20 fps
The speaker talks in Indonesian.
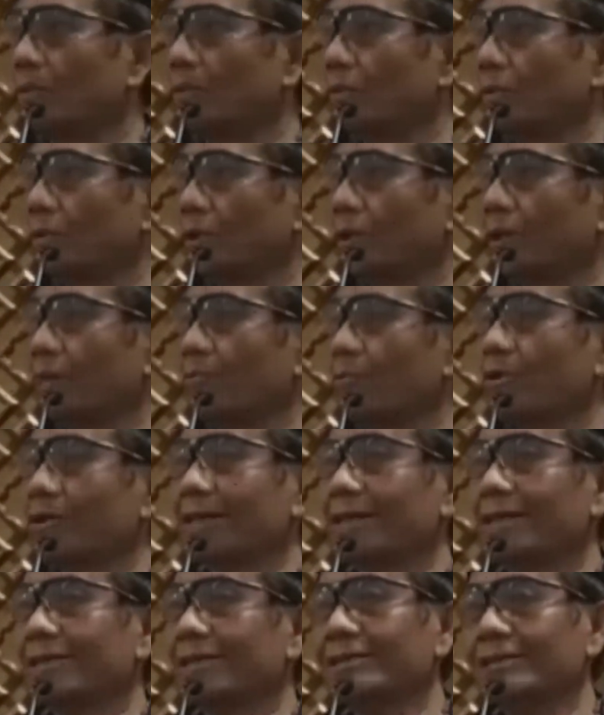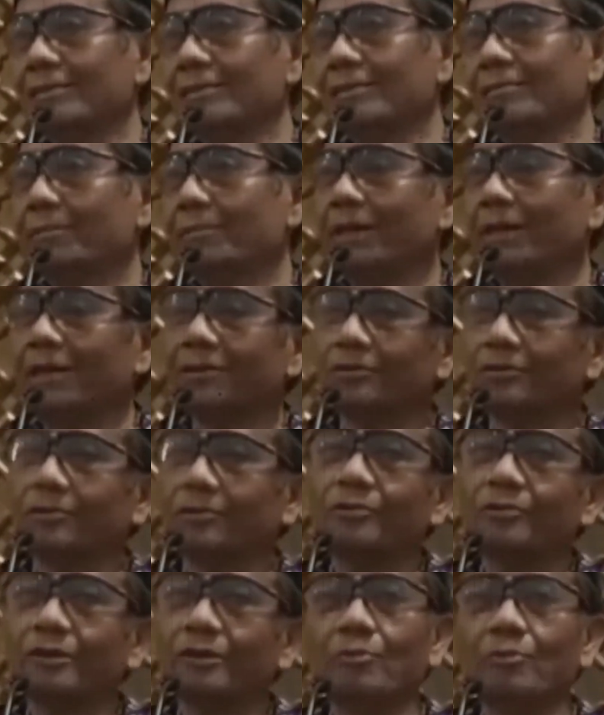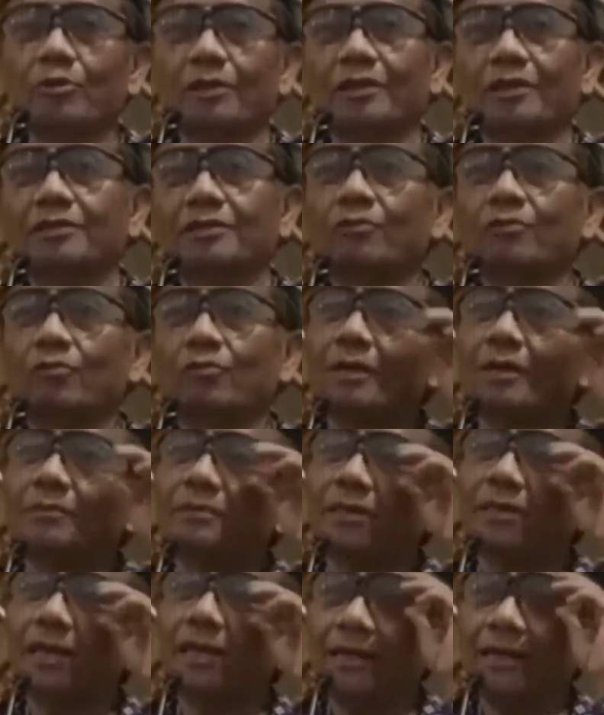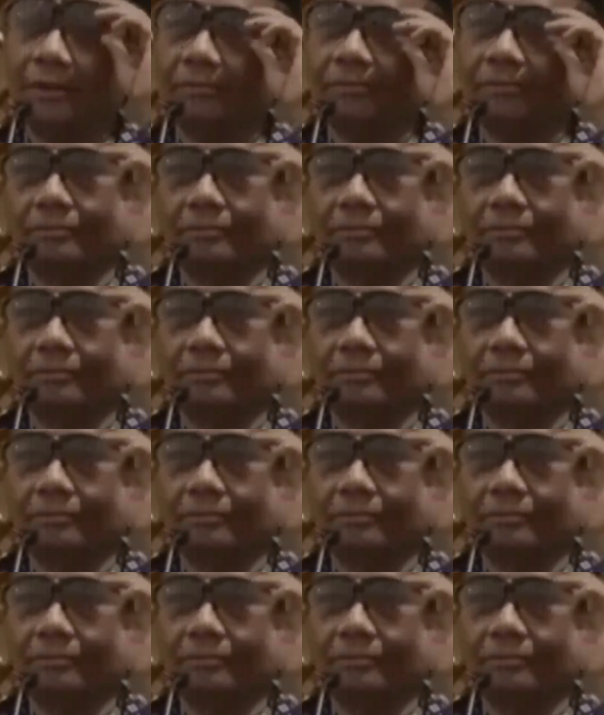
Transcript: Demokrasi zaman Pak Harto itu demokrasi formal berjalan.